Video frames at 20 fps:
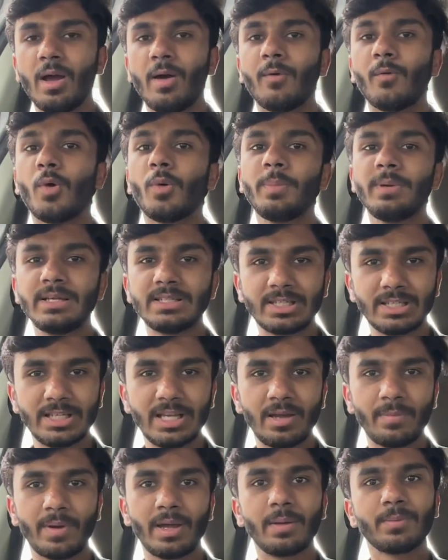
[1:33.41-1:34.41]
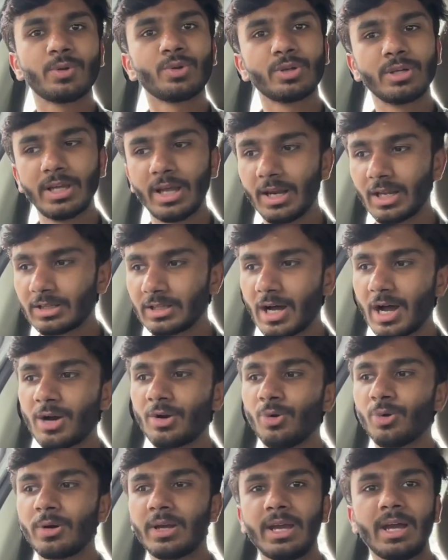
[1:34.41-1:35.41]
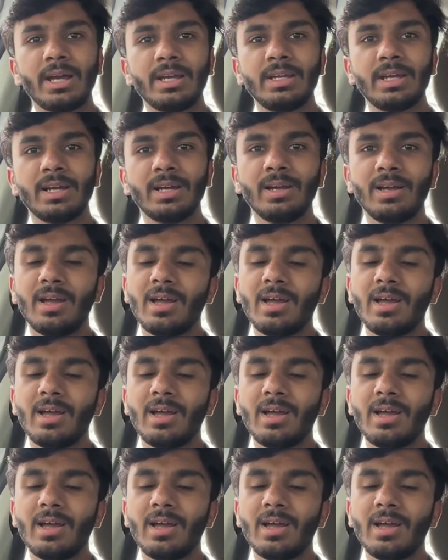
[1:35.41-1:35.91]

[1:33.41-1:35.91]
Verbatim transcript: वो भी इसलिए भैया क्योंकि ये लद्दाख होके आई है